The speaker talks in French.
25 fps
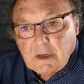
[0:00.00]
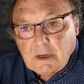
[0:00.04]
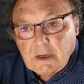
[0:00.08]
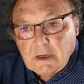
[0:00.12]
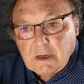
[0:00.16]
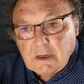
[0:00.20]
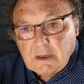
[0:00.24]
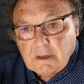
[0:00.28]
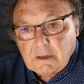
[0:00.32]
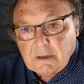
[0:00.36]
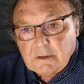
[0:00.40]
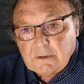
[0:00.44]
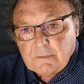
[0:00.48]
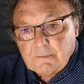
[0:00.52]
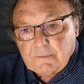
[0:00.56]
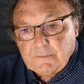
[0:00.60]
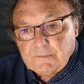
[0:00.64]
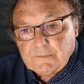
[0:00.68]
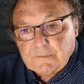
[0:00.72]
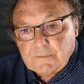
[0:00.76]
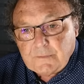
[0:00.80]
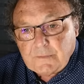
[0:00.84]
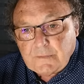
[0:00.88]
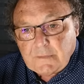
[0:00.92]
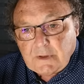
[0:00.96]
un
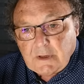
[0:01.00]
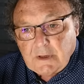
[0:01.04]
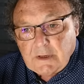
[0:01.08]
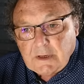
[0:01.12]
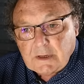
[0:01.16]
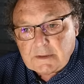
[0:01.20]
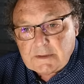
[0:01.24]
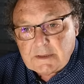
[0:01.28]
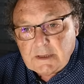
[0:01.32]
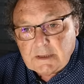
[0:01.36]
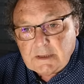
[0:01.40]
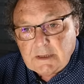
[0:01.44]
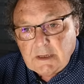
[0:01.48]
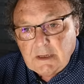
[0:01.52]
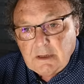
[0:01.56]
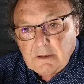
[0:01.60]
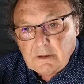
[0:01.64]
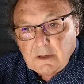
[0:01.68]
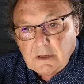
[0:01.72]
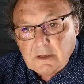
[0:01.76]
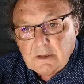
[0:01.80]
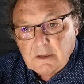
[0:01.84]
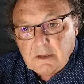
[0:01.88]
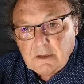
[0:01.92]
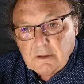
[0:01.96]
RCT,
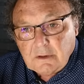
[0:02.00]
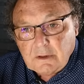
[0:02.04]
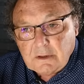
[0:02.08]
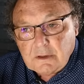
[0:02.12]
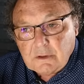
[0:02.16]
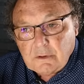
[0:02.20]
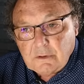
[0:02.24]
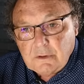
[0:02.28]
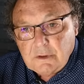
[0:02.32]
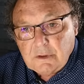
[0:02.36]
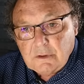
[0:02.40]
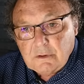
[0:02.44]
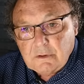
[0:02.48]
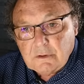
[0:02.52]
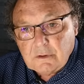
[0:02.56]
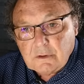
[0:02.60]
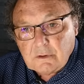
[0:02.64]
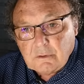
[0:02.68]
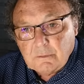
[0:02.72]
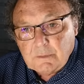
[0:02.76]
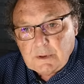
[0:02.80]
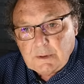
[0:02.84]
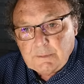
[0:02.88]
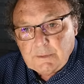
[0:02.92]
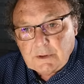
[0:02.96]
les recueils euh,
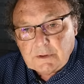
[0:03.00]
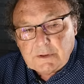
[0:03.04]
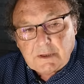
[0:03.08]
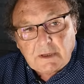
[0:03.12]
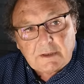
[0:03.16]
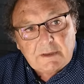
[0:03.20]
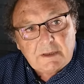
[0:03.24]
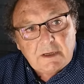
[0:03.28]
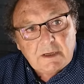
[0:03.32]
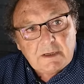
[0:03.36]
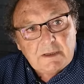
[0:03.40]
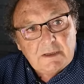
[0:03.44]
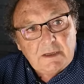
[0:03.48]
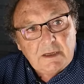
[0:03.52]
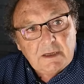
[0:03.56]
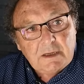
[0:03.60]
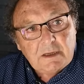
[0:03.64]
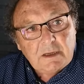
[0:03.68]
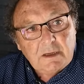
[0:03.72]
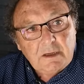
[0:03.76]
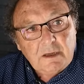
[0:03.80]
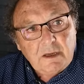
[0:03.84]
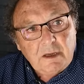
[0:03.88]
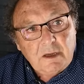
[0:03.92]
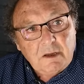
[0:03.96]
complémentaires techniques,
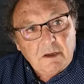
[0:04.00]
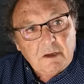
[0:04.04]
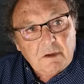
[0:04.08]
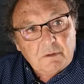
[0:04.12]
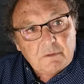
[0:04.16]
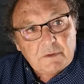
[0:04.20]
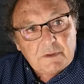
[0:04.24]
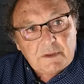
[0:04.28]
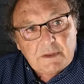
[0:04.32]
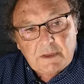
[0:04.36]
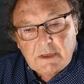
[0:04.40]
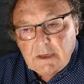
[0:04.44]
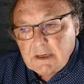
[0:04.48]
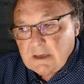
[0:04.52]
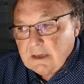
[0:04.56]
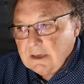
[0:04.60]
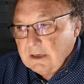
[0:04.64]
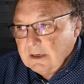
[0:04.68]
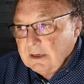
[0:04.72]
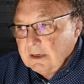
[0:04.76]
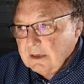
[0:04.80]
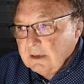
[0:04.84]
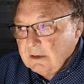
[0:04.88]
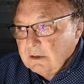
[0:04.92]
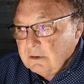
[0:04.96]
et on sait,
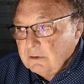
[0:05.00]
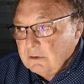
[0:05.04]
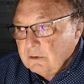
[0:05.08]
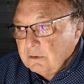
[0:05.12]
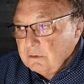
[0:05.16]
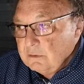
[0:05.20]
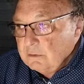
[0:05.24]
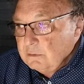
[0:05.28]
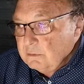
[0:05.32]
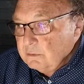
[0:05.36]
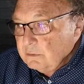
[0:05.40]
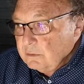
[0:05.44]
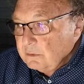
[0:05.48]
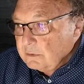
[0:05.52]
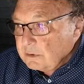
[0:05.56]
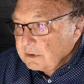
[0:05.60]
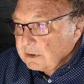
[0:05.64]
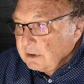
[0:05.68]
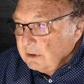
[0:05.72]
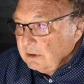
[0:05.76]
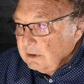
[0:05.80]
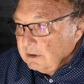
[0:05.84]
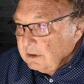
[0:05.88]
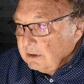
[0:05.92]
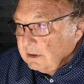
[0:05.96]
nous,
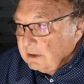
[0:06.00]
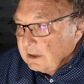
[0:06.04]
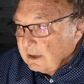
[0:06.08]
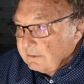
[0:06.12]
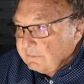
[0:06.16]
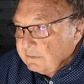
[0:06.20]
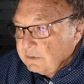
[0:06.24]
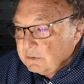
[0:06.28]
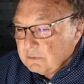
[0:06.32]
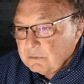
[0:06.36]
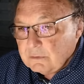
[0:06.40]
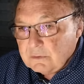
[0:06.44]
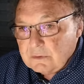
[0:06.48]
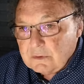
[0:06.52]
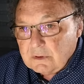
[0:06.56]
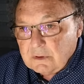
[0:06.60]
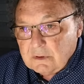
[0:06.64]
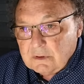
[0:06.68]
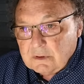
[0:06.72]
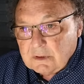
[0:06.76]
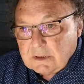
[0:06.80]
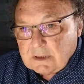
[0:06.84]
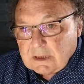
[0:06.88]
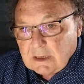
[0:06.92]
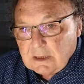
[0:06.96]
l'avion,
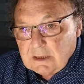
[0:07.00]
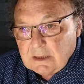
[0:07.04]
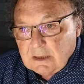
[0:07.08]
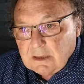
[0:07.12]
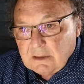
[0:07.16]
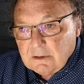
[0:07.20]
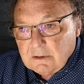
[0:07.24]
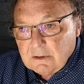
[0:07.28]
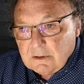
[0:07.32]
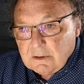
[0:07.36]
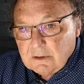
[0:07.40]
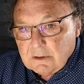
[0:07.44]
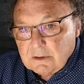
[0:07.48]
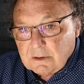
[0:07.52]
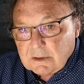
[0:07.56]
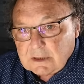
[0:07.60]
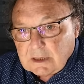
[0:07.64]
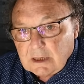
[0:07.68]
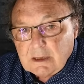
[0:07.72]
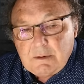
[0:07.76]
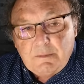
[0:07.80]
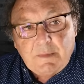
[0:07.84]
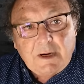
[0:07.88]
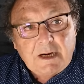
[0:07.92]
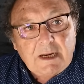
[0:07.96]
quelle,
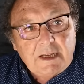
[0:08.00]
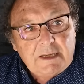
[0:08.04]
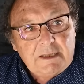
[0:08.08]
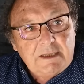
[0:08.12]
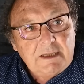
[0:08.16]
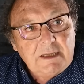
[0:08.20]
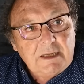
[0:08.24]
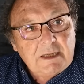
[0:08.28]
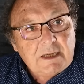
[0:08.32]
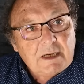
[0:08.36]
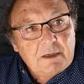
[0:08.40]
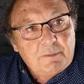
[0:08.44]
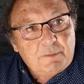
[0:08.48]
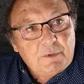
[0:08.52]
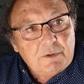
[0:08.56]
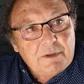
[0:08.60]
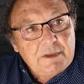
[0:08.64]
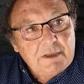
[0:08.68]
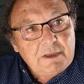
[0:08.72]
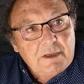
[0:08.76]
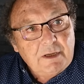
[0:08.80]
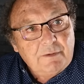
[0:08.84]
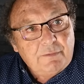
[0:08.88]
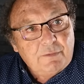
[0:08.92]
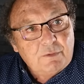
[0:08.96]
maladie, quel petit
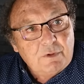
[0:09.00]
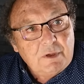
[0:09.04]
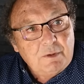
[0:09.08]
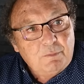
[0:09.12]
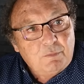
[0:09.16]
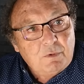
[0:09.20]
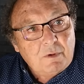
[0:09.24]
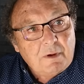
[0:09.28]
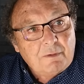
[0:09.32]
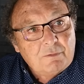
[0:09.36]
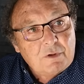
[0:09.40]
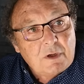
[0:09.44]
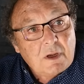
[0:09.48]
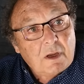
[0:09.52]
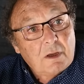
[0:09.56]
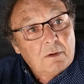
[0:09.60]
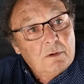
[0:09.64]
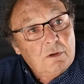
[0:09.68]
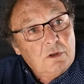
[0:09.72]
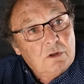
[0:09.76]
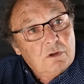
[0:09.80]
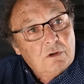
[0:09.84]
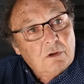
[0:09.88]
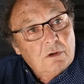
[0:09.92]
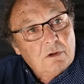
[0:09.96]
défaut il peut avoir.
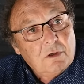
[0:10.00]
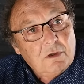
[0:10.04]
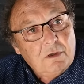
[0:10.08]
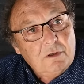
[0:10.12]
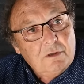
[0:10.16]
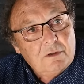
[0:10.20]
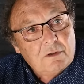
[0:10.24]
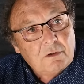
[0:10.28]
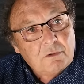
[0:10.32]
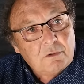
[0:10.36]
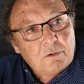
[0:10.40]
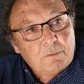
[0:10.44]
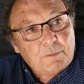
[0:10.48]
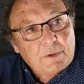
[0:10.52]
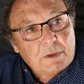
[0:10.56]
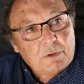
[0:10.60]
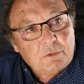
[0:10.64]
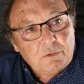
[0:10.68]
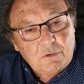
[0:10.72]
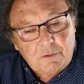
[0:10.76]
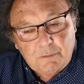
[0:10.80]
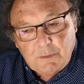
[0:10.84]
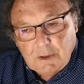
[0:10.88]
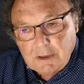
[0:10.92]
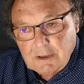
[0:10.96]
Ils, n'en en ont pas
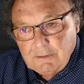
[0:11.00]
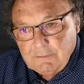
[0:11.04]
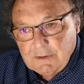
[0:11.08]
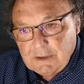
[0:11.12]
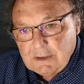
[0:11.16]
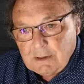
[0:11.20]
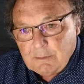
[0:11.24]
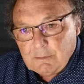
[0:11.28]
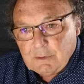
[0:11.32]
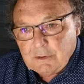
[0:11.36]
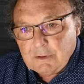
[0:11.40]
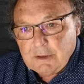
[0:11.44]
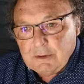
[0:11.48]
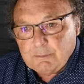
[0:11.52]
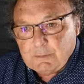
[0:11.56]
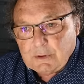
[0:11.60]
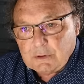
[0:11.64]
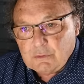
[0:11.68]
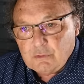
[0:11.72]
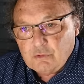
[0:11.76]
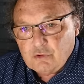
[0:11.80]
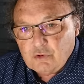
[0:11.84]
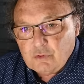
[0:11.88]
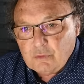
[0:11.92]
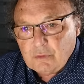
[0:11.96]
tous, bien évidemment, et pas
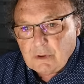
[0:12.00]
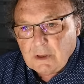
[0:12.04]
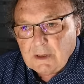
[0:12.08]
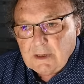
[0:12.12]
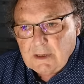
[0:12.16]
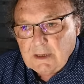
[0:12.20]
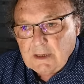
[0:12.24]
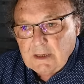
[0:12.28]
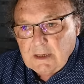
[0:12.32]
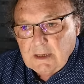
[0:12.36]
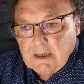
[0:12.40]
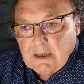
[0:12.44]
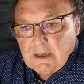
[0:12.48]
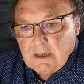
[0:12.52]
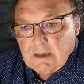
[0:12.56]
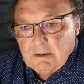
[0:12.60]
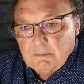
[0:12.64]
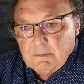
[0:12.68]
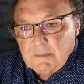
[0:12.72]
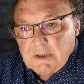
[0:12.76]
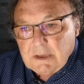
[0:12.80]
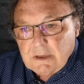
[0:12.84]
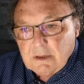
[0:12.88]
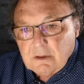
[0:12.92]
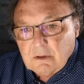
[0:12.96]
toujours.
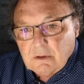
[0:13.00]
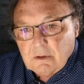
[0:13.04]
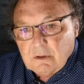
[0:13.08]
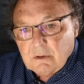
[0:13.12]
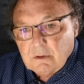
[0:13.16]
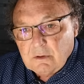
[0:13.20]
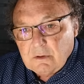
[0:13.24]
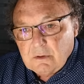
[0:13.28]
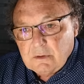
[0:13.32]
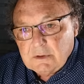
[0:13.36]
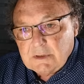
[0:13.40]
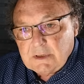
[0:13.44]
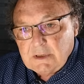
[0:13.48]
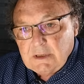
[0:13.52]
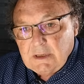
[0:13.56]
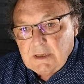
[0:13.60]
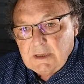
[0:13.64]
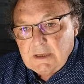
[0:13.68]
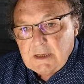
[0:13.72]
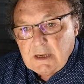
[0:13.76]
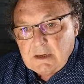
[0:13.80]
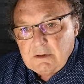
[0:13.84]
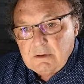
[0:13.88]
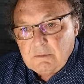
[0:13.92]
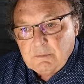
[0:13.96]
Mais s'il
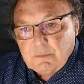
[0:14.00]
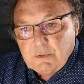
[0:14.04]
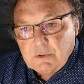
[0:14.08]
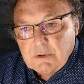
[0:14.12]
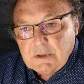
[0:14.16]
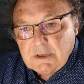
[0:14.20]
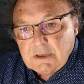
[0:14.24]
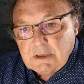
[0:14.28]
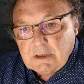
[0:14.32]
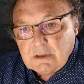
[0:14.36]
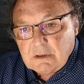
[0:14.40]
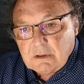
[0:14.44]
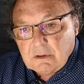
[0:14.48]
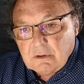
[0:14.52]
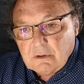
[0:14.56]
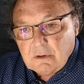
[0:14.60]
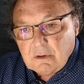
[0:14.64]
y a une petite,